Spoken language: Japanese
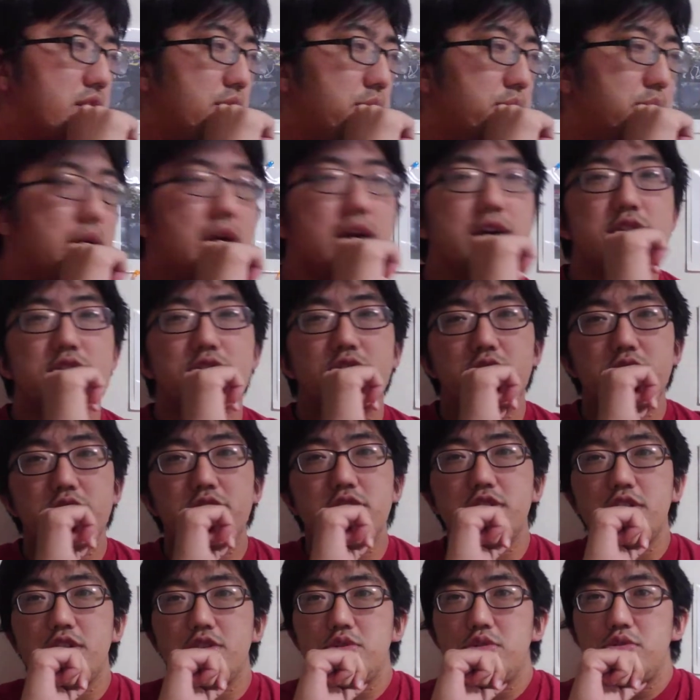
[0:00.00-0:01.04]
まあ正直
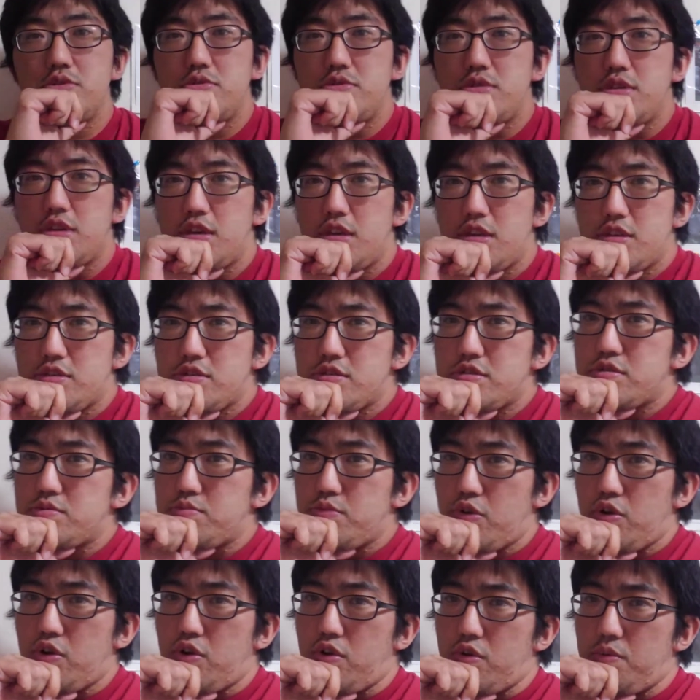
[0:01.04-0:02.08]
ね、そういうふうに言いつつ
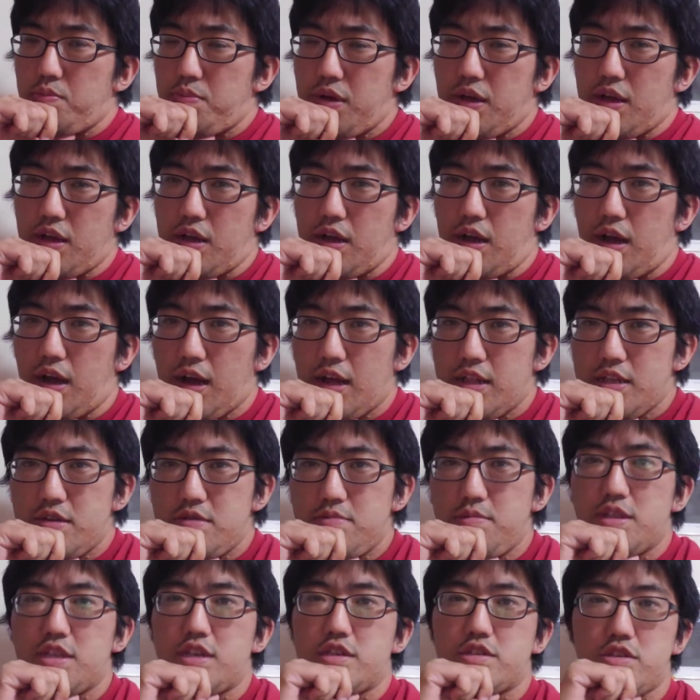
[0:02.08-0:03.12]
も、まあ上がり
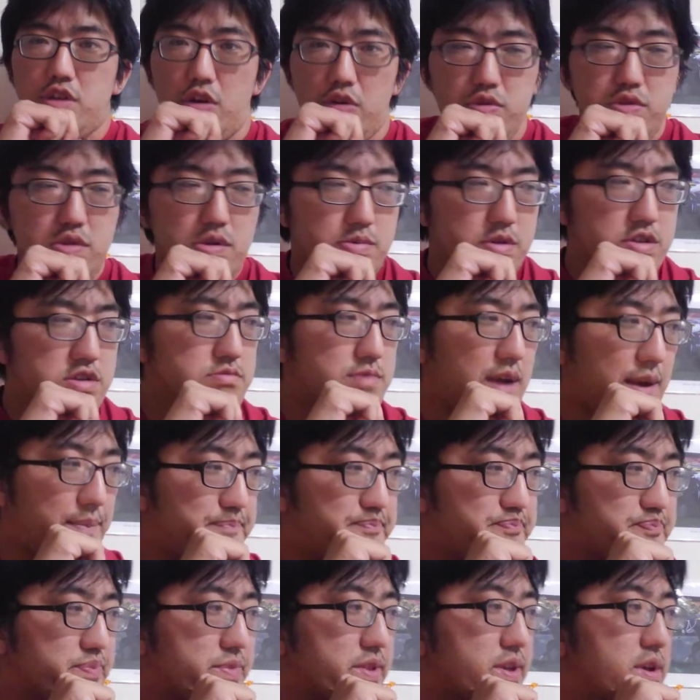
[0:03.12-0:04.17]
馬ですよ、上り馬。
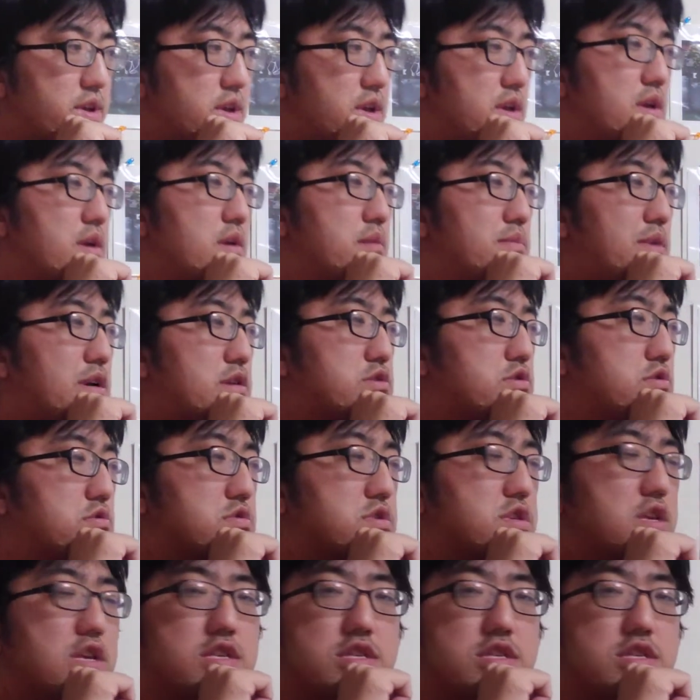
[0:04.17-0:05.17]
まあ、直線